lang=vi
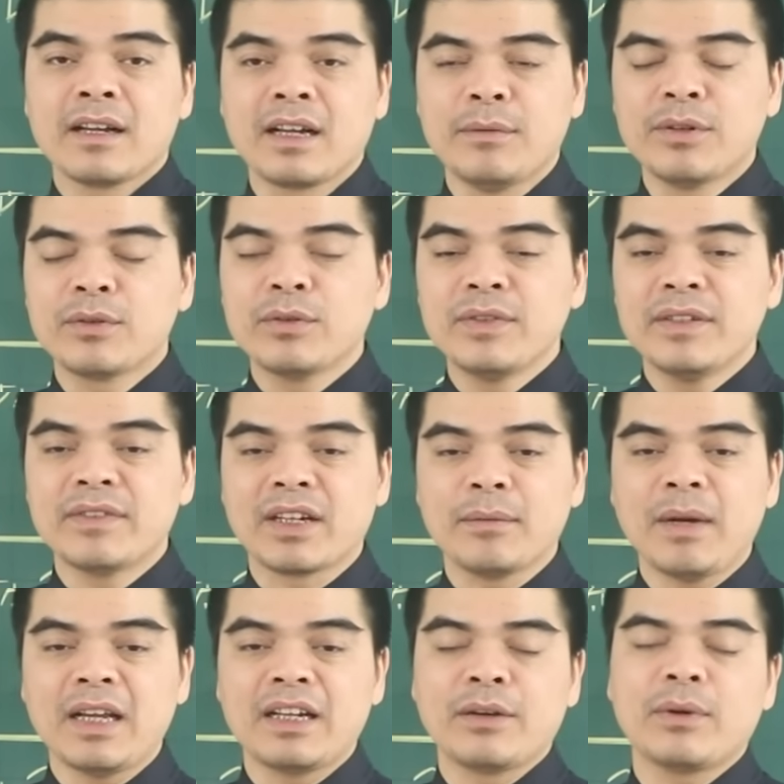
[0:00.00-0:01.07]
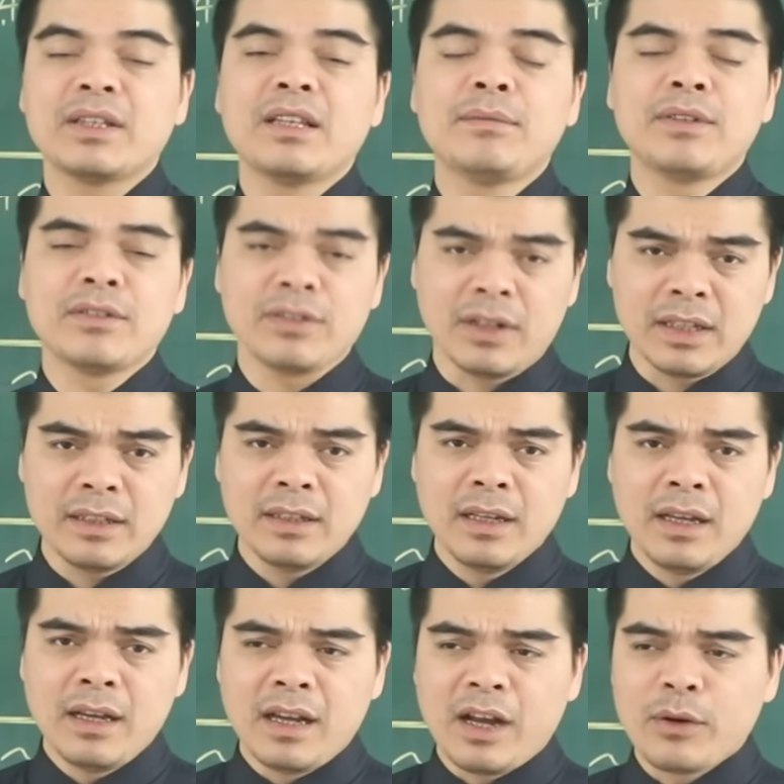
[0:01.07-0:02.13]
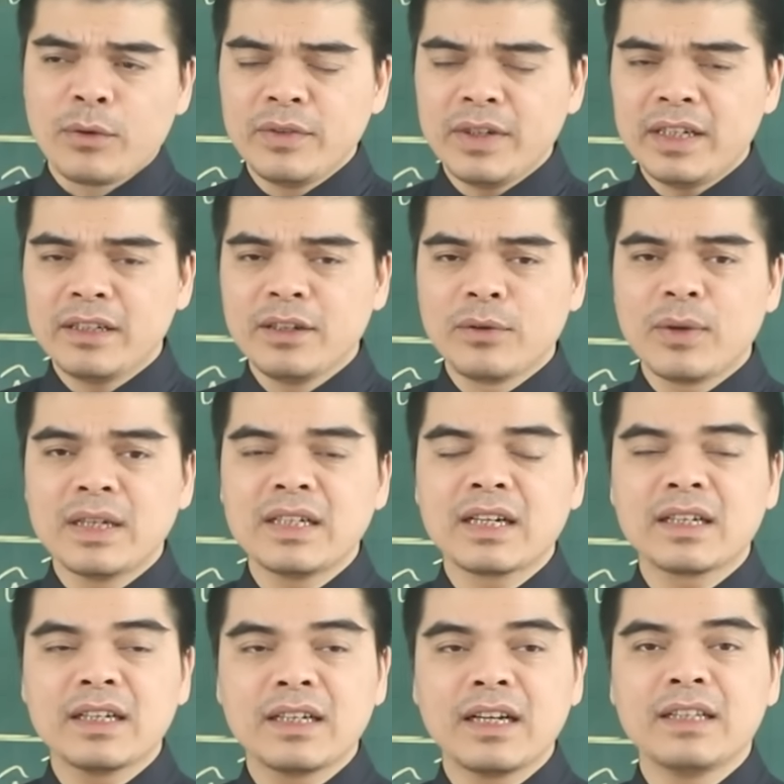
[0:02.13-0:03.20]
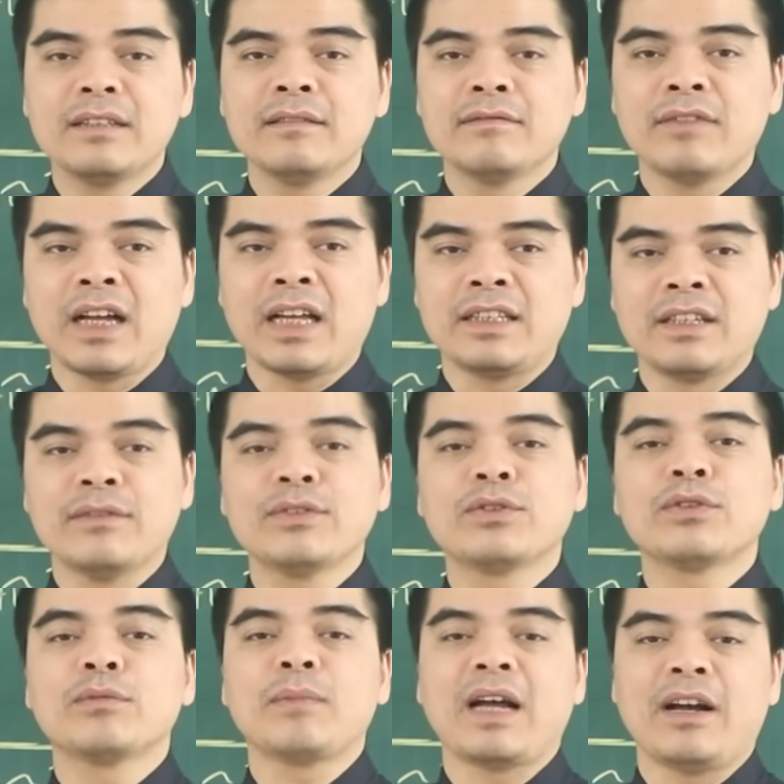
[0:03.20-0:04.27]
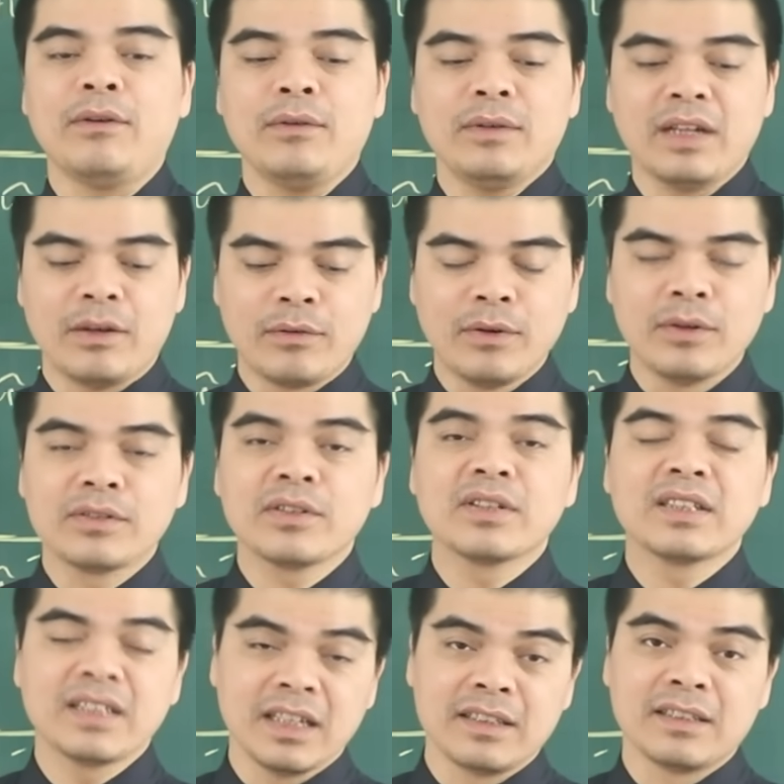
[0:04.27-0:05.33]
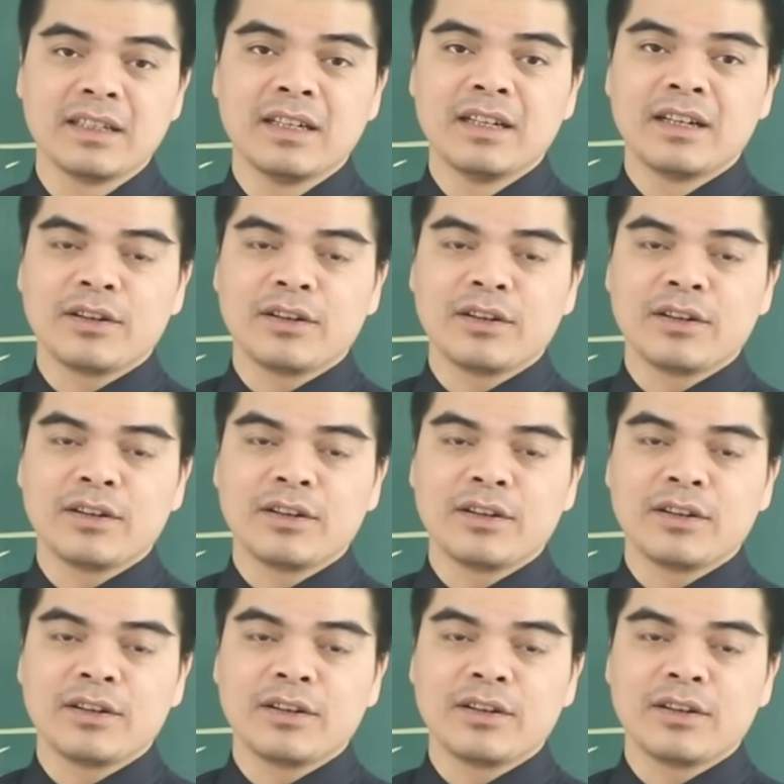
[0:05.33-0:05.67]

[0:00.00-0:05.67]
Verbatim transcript: Cảm ơn quý vị và các bạn đã quan tâm theo dõi. Quý vị đừng quên đăng ký kênh và nhấn vào chuông thông báo để ủng hộ cho chương trình.